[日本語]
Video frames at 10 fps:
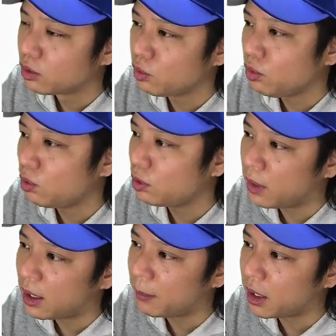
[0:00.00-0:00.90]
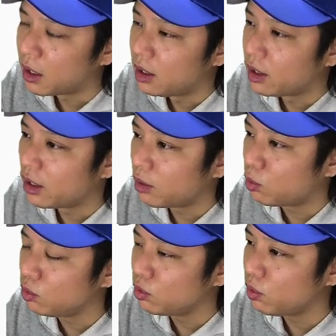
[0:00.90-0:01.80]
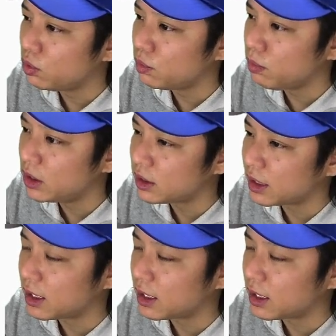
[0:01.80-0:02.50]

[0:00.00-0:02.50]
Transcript: ということは、まあ、えコントロールミスが